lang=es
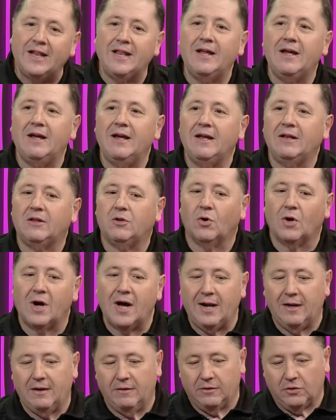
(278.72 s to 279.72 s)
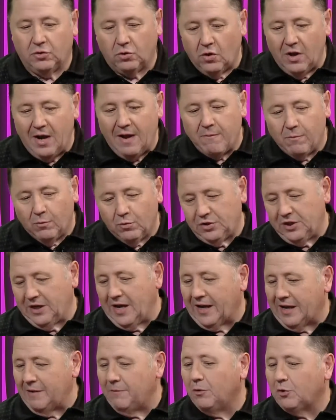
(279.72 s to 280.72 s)
de tocar todas las
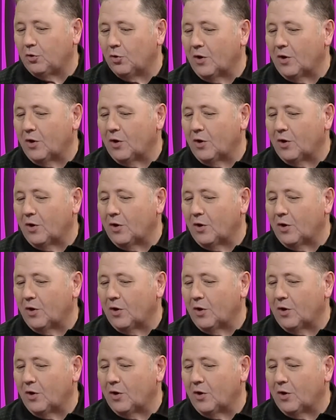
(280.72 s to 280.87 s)
músicas que hemos